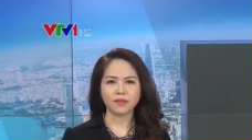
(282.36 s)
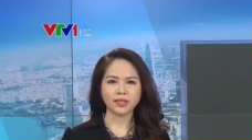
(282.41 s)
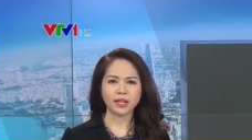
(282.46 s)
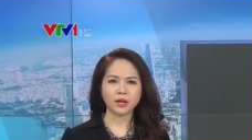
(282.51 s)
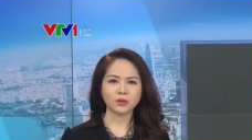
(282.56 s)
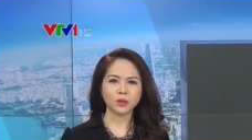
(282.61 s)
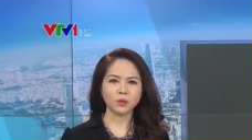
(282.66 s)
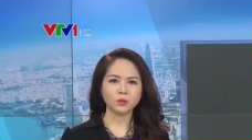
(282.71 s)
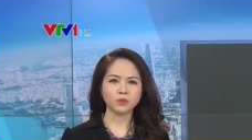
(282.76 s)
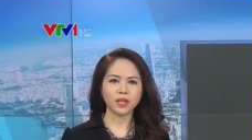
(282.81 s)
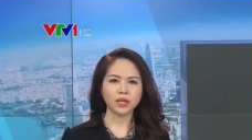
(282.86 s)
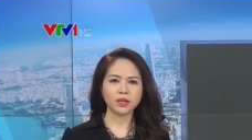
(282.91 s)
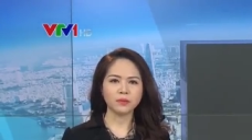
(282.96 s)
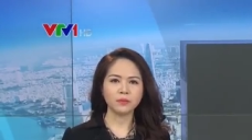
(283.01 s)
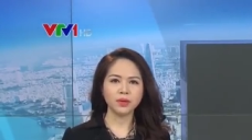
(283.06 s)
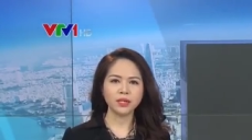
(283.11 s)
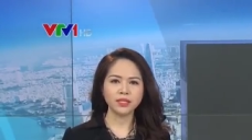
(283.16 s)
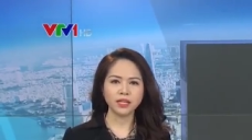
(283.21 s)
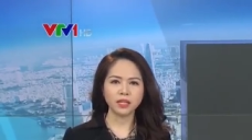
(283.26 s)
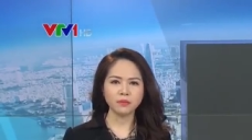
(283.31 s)
Và theo thông
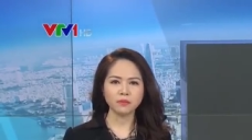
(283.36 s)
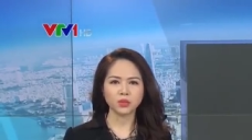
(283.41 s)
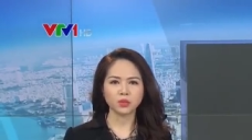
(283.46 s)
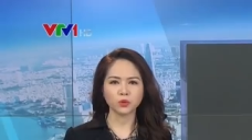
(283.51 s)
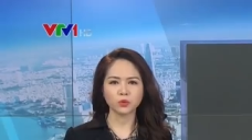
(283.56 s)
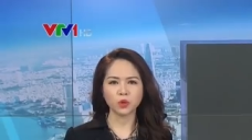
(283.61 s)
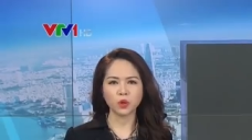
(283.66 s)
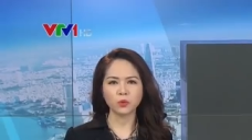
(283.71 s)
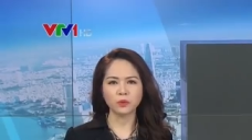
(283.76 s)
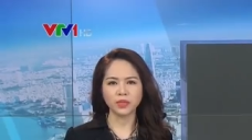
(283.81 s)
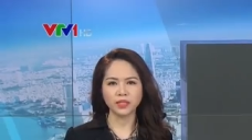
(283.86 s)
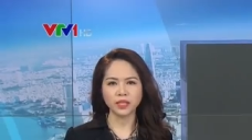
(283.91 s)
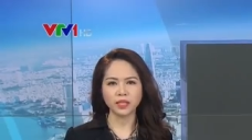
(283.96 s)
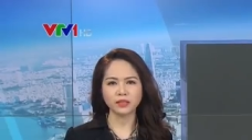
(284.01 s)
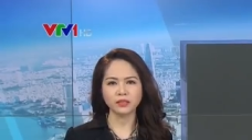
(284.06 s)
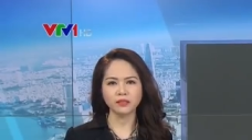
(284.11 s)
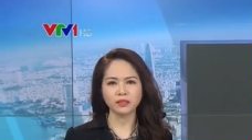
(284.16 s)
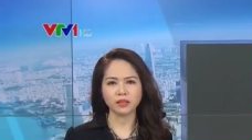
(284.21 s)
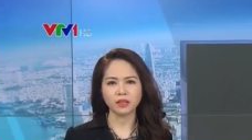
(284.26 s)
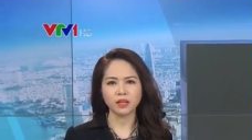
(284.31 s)
tin mới nhất mà chúng tôi mới
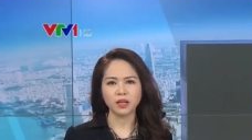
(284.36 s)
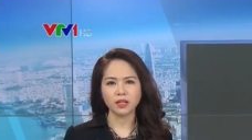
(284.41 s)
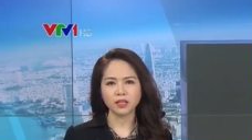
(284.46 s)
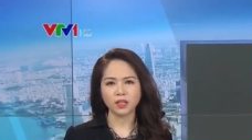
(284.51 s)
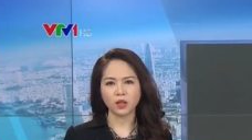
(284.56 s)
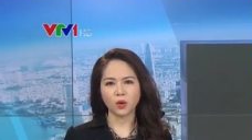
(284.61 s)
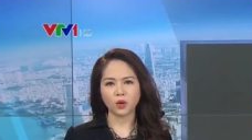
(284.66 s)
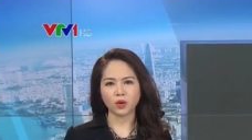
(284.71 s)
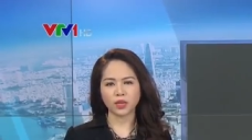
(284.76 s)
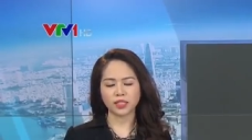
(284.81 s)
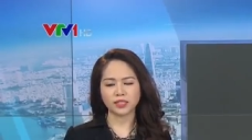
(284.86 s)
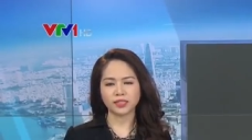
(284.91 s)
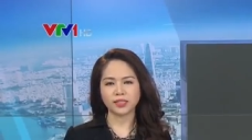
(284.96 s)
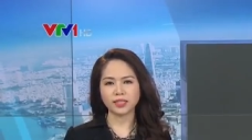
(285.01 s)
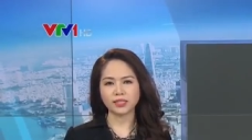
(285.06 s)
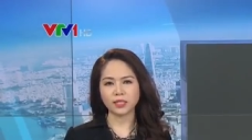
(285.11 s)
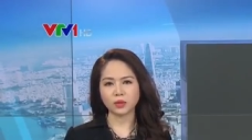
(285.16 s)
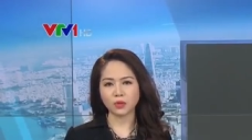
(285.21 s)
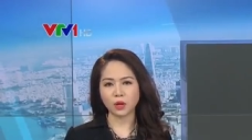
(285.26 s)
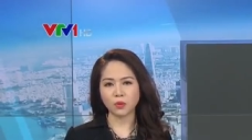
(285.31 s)
nhận được, thì đội cảnh
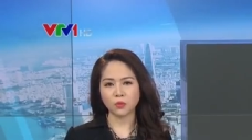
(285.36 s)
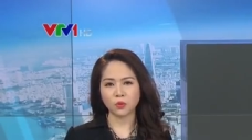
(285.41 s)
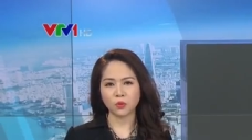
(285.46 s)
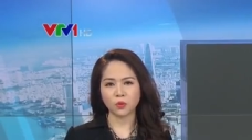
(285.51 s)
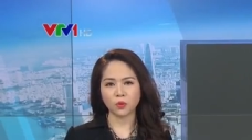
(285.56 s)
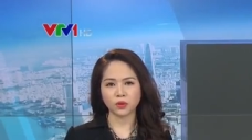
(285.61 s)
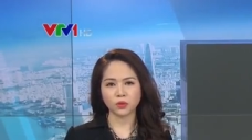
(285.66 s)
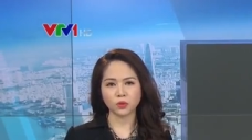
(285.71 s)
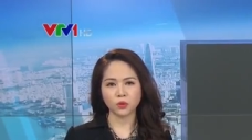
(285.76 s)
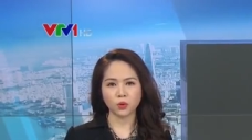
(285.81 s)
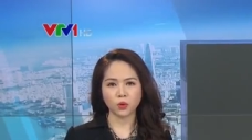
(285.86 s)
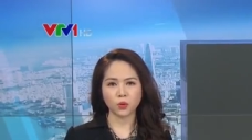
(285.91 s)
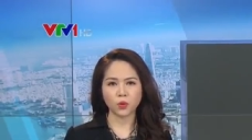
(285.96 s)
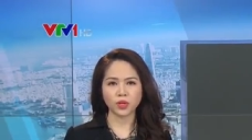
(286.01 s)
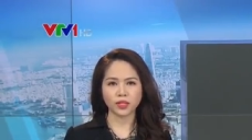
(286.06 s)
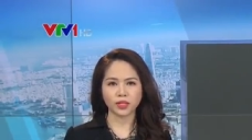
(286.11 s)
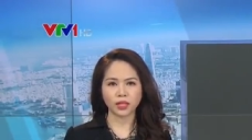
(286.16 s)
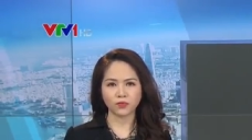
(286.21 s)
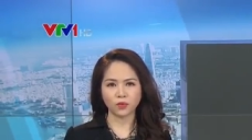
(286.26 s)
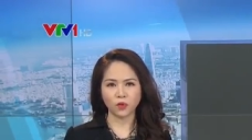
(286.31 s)
sát giao thông quận Ngô
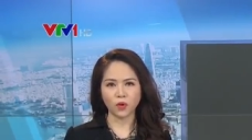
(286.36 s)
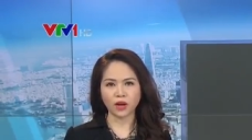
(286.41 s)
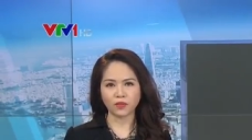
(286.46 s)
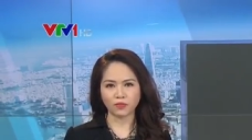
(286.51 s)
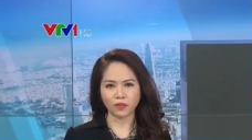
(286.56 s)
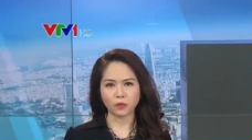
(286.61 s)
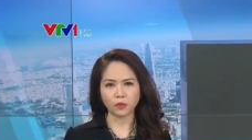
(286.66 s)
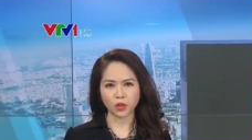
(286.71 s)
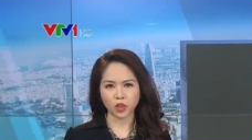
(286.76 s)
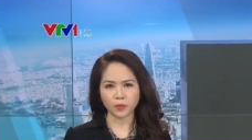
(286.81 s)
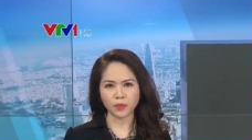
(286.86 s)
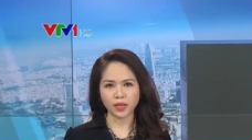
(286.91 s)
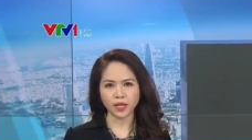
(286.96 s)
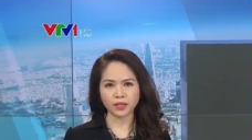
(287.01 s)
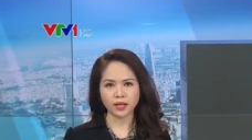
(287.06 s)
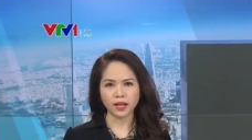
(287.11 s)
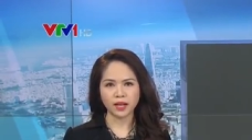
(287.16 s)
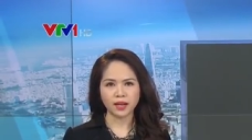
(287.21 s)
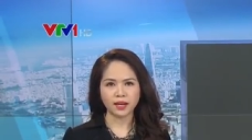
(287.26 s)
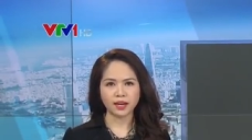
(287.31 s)
Quyền, thành phố Hải Phòng cho
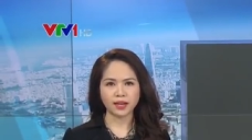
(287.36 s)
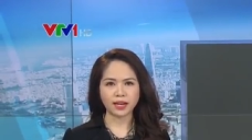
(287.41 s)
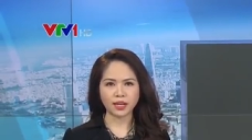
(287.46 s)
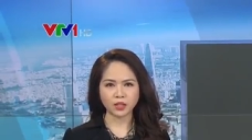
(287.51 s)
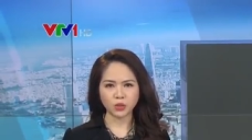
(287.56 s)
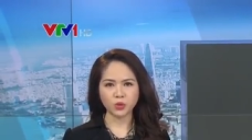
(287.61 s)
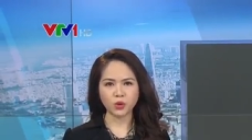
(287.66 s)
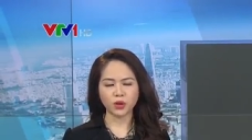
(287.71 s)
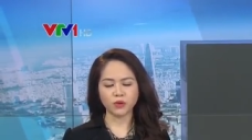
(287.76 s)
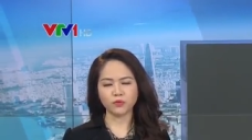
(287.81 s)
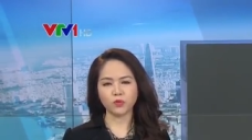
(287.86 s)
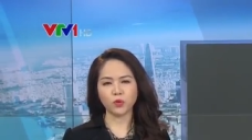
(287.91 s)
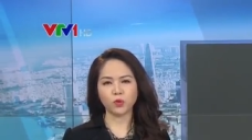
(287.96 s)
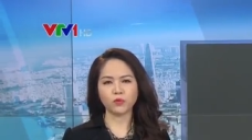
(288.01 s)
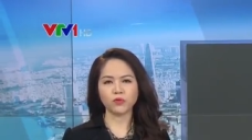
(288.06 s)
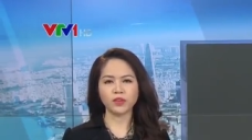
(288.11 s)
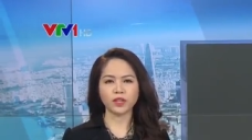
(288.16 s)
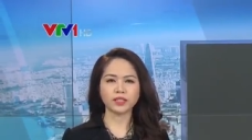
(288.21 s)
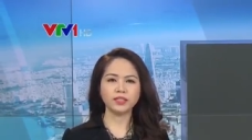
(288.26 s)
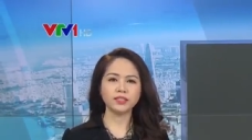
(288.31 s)
biết là đã chuyển
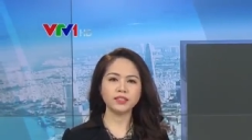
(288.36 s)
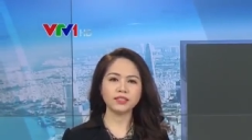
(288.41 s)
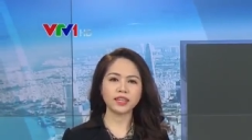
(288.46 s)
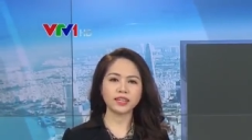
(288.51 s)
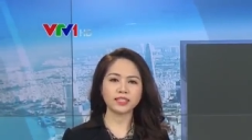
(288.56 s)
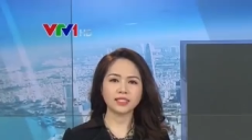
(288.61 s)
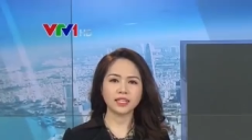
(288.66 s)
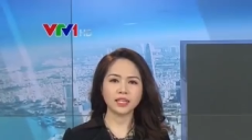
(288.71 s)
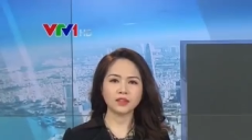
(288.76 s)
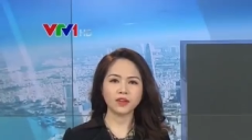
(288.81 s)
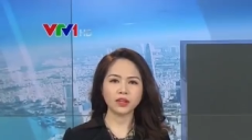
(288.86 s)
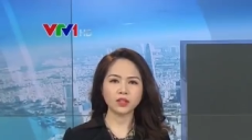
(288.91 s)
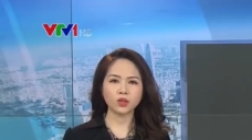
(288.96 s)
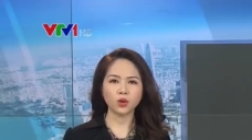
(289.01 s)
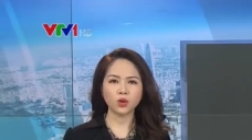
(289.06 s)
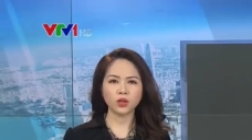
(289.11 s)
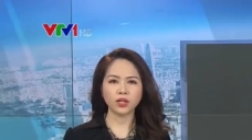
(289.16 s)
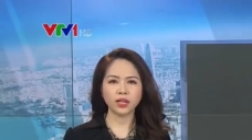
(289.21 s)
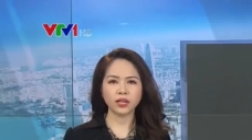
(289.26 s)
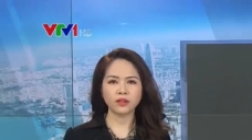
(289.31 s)
vụ việc nữ tài xế phát
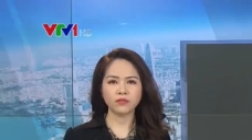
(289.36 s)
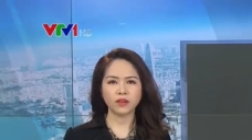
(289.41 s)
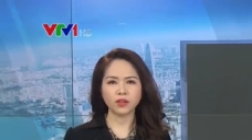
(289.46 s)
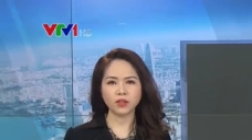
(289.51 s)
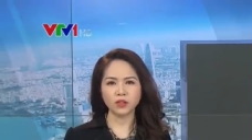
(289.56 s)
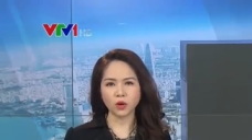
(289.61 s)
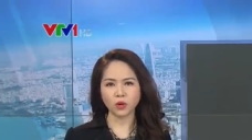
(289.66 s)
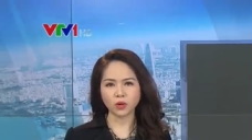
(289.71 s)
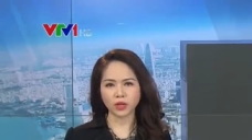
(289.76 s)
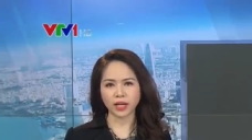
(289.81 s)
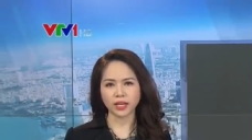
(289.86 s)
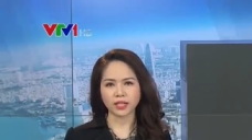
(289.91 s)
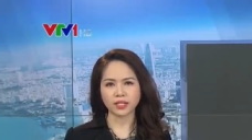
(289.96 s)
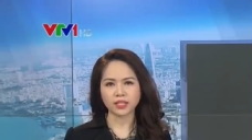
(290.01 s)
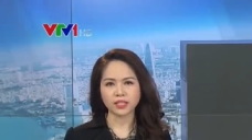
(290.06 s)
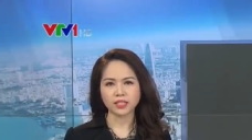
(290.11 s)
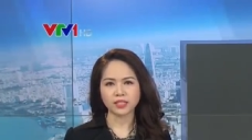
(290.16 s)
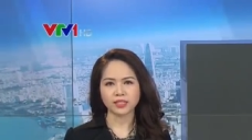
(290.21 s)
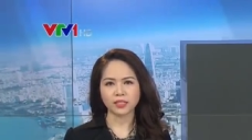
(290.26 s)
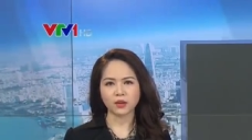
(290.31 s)
ngôn gây phẫn nộ này
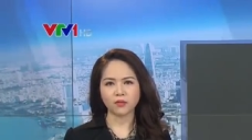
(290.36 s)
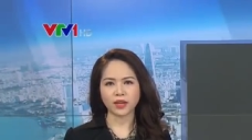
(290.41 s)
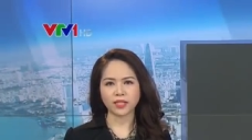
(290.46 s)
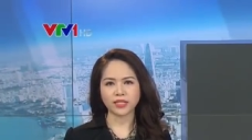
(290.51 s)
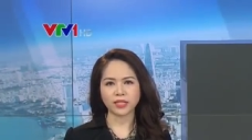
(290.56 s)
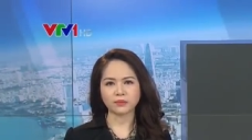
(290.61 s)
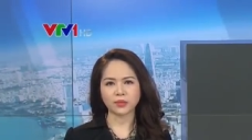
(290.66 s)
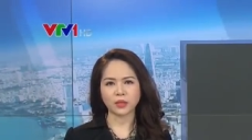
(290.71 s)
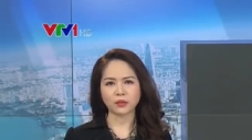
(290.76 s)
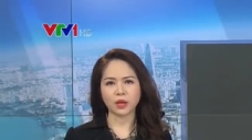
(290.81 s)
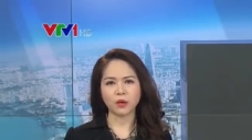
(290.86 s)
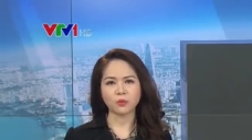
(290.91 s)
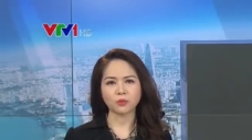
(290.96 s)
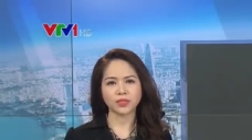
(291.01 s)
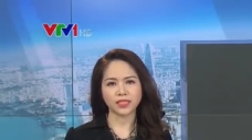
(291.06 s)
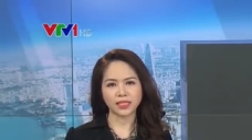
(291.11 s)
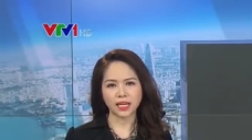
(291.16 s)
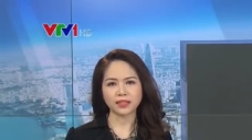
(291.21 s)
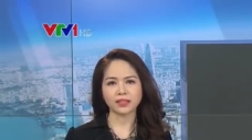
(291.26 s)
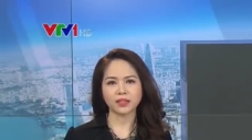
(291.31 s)
sau va chạm giao
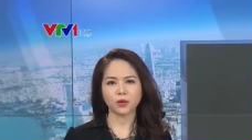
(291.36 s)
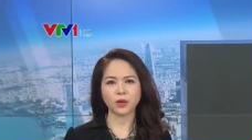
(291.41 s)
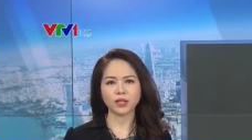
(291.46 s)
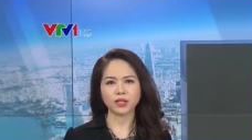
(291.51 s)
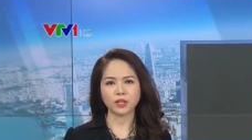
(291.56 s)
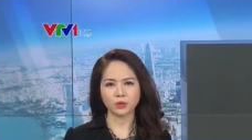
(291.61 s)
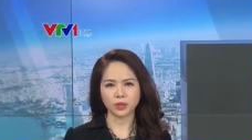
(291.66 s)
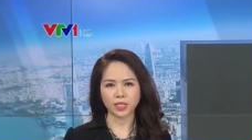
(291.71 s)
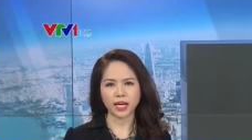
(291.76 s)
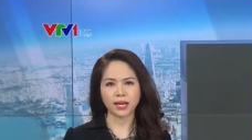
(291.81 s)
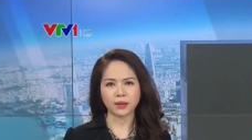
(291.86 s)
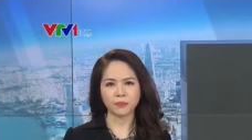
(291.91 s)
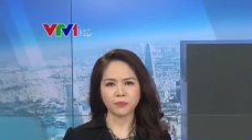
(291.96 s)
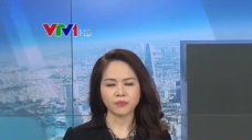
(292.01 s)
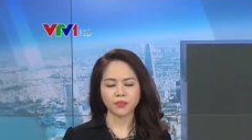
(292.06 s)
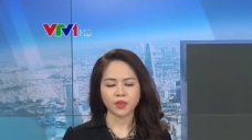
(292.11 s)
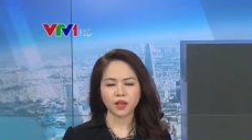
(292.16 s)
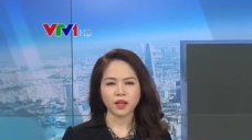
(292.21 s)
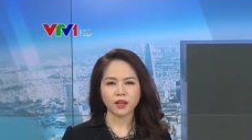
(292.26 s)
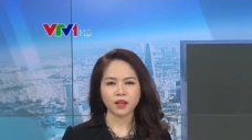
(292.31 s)
thông sang cơ quan điều tra.